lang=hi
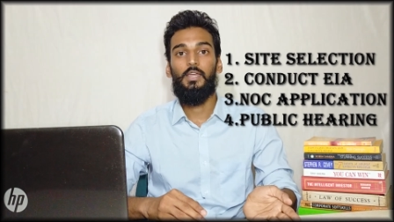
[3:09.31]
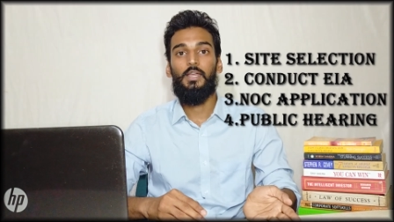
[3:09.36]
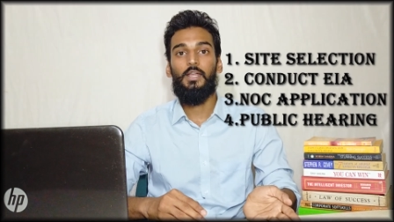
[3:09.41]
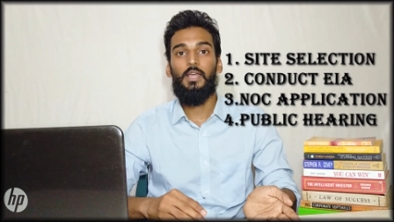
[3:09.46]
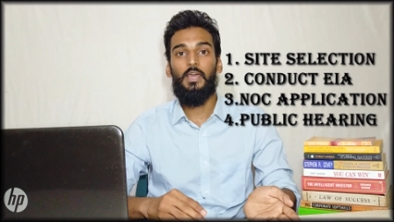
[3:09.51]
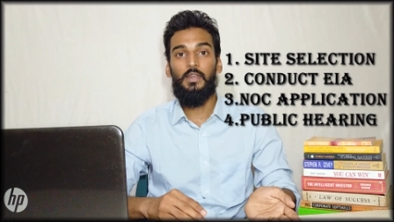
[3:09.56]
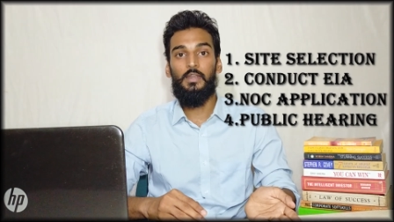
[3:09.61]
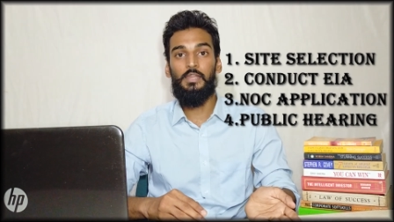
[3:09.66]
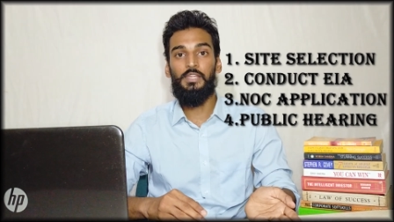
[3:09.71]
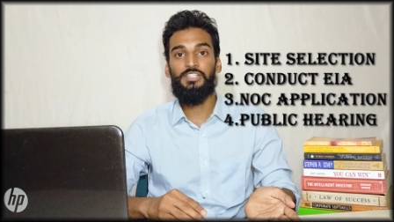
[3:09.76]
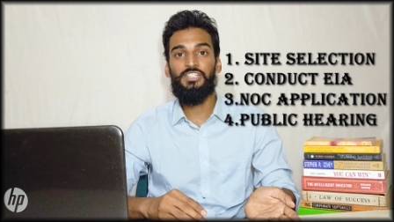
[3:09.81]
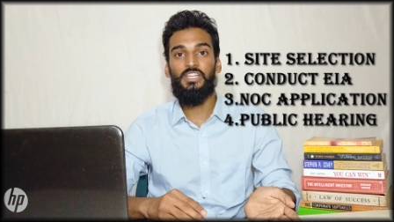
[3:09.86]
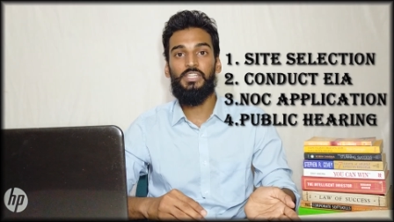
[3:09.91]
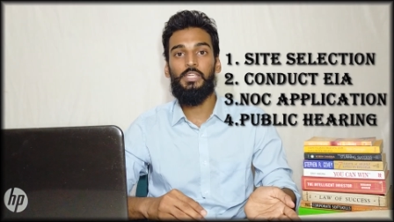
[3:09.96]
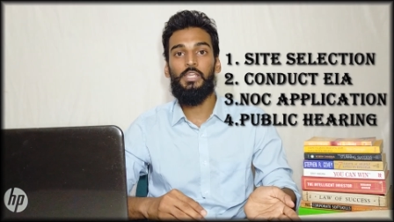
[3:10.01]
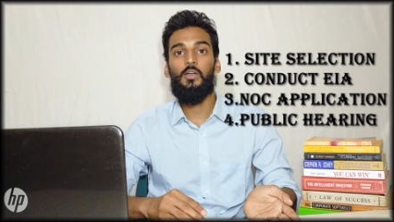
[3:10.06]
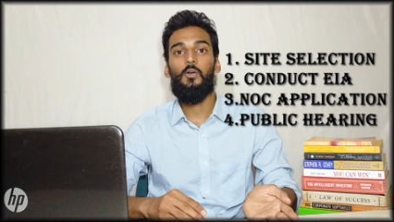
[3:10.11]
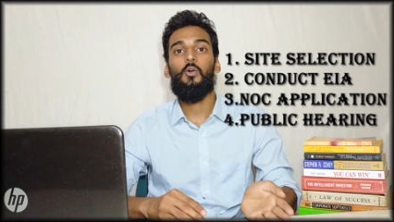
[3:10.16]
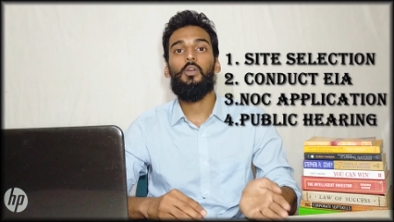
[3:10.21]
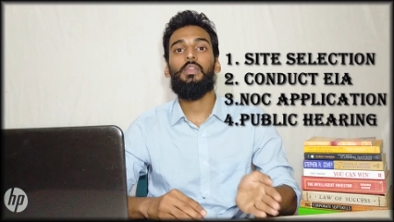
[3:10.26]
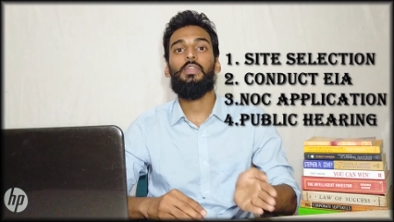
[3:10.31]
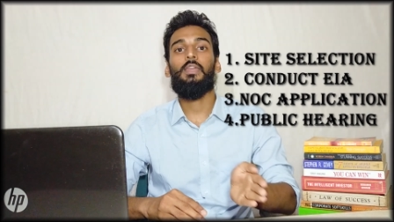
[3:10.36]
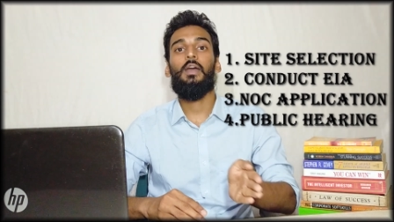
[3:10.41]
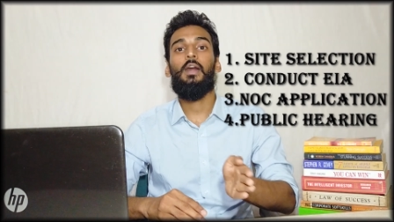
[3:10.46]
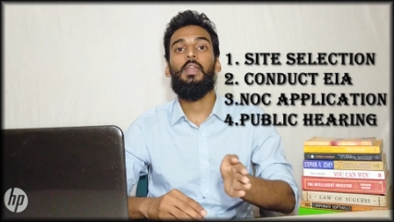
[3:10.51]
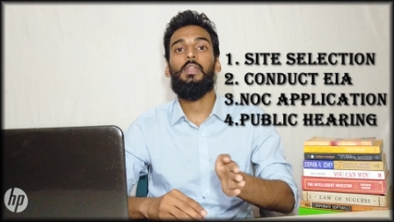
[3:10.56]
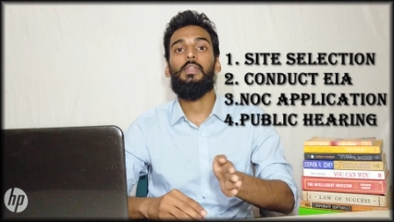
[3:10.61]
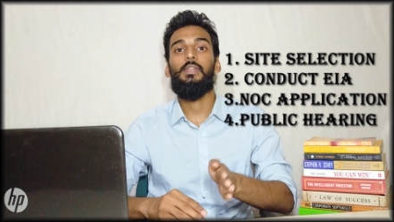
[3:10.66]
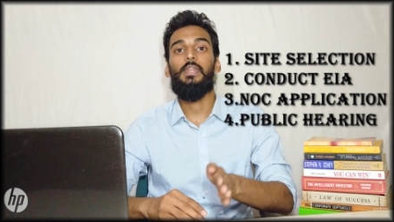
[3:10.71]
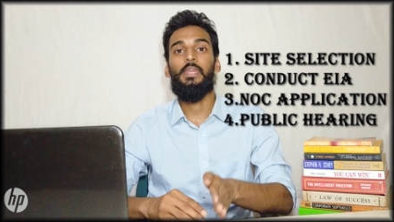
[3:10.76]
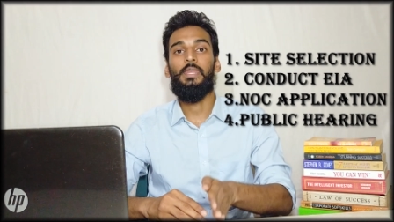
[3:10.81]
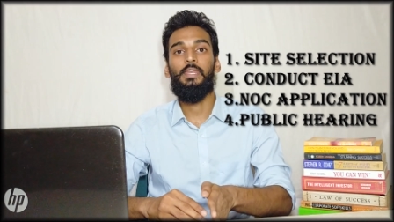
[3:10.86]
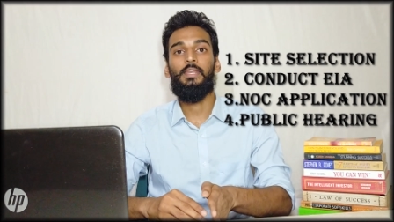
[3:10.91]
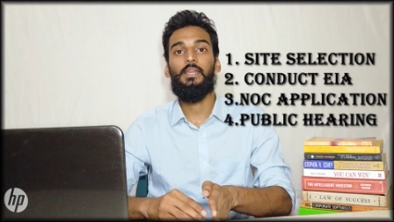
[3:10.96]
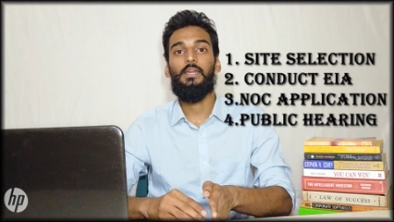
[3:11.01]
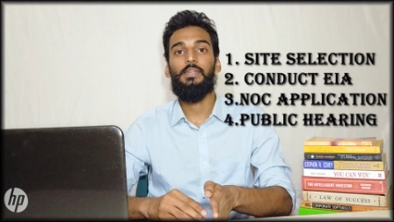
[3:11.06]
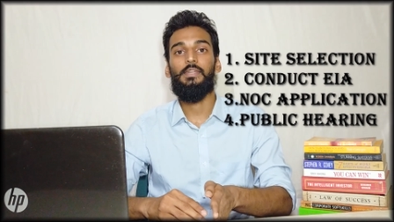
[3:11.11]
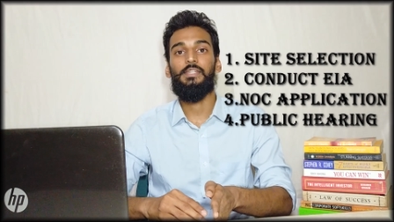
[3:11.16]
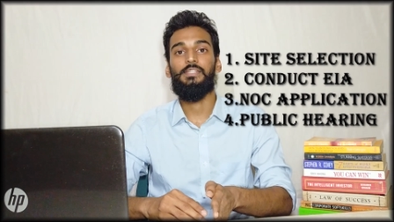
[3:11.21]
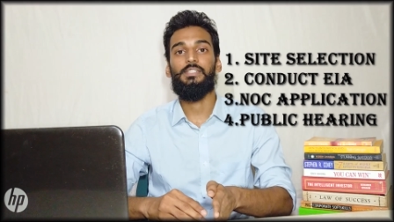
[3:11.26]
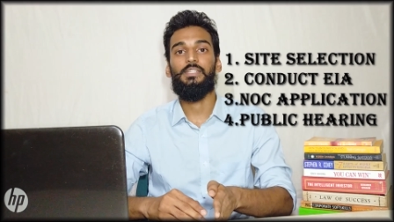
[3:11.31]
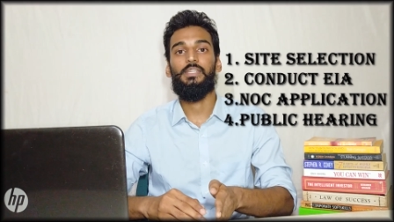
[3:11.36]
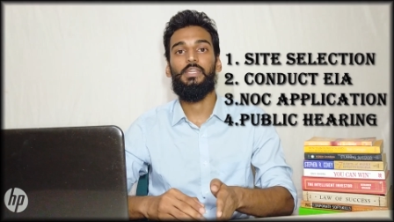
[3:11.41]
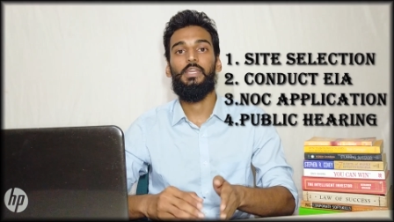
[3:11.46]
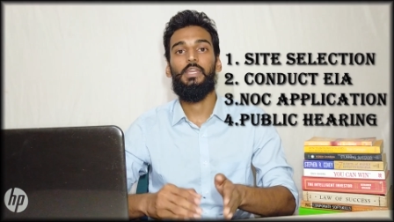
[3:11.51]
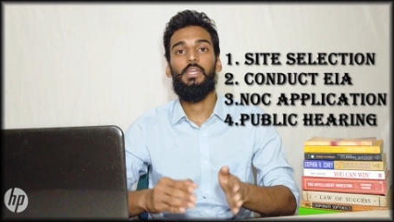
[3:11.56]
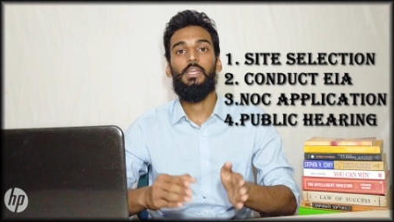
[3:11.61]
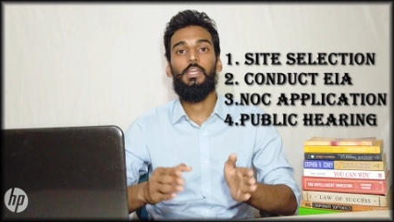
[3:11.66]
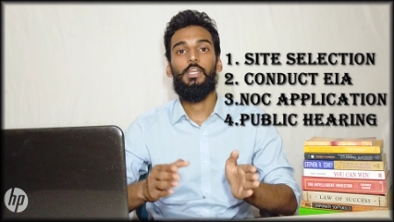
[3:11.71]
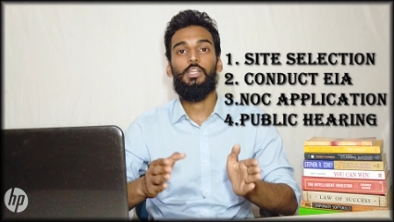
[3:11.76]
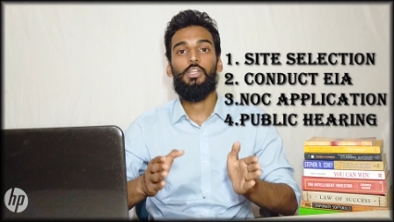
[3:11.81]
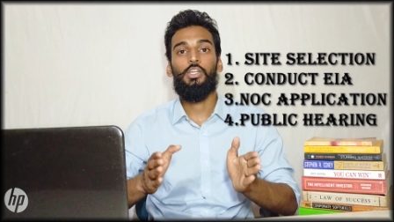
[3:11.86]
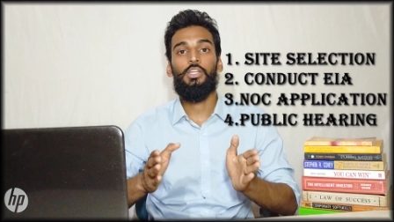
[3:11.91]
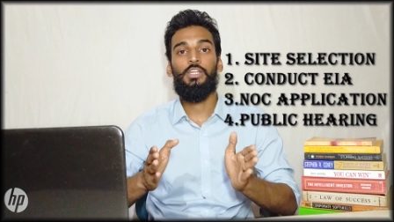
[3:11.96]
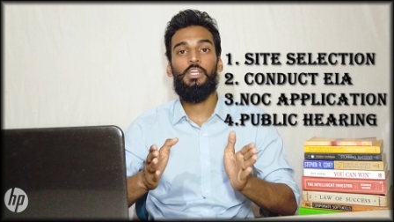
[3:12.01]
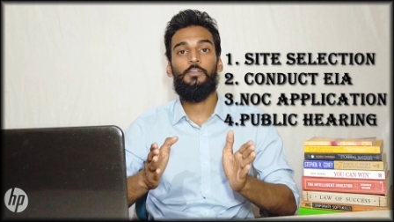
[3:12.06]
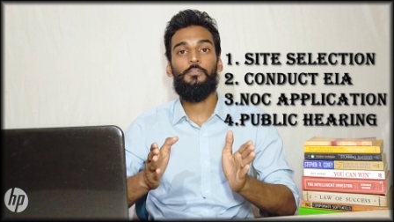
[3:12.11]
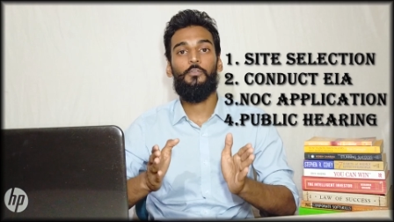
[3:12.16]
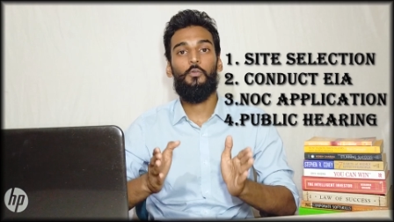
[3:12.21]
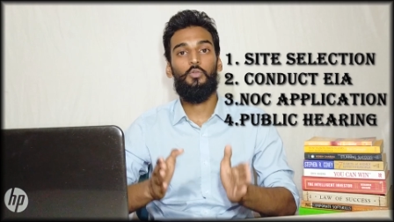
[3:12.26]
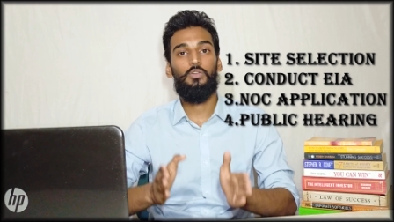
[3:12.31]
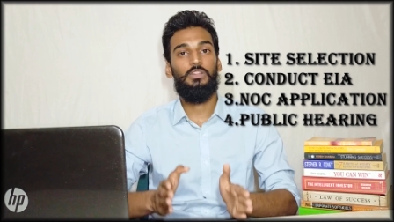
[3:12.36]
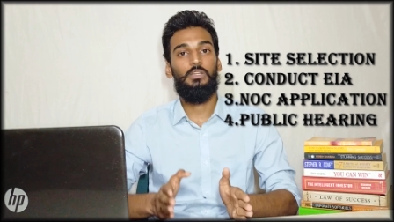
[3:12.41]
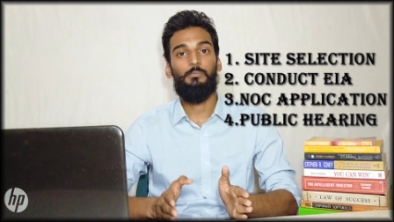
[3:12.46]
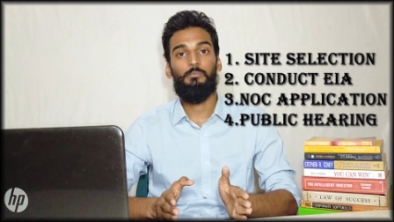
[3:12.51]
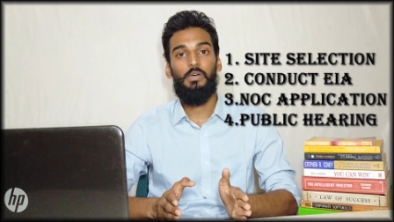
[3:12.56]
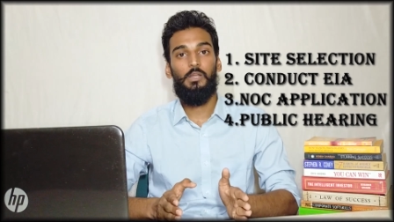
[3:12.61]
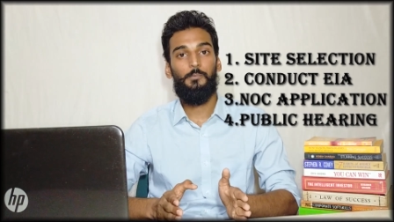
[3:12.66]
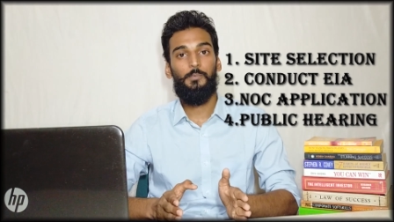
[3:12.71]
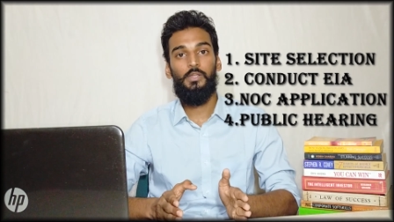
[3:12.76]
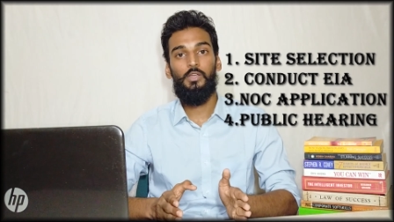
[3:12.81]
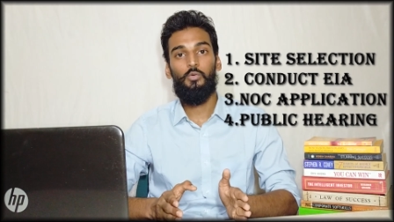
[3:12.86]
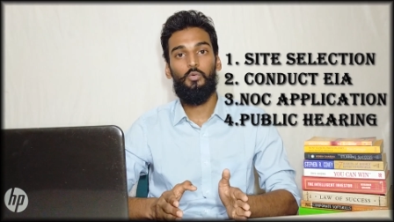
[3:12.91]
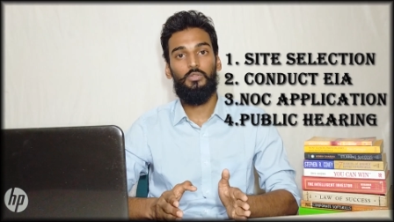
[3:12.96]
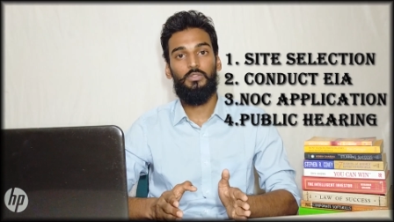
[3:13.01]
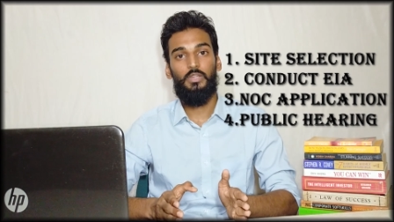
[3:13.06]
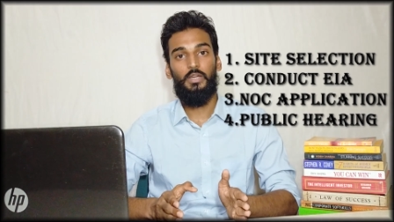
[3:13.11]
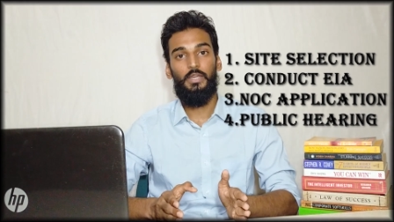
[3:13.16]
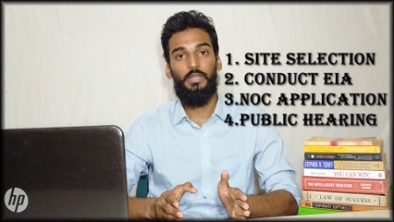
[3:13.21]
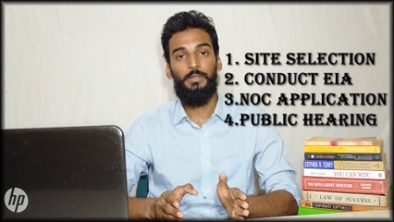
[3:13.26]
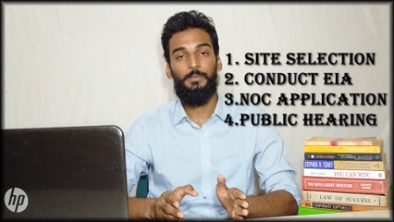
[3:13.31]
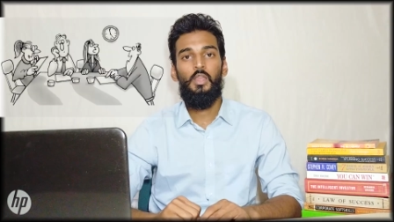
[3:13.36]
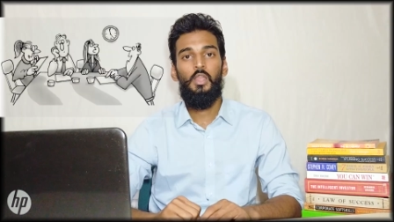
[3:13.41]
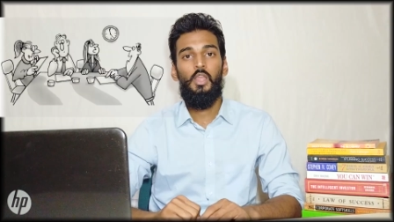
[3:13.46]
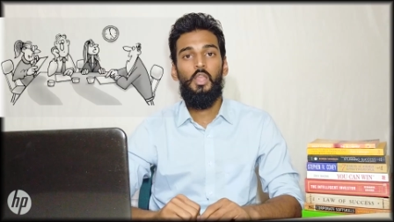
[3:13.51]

करनी चाहिए और क्या नहीं करनी चाहिए तो ये फोर्थ नंबर पे होता है